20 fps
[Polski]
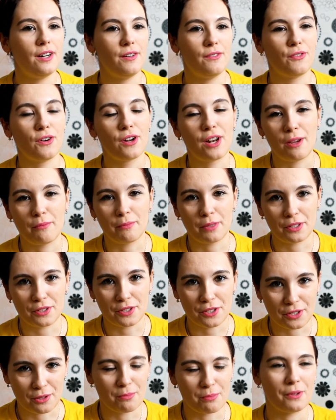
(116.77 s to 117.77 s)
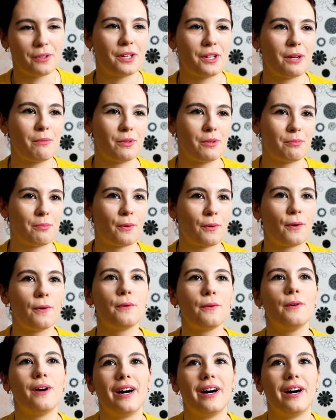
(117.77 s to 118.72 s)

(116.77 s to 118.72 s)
Wolę mieć zrobiony remont pokoju,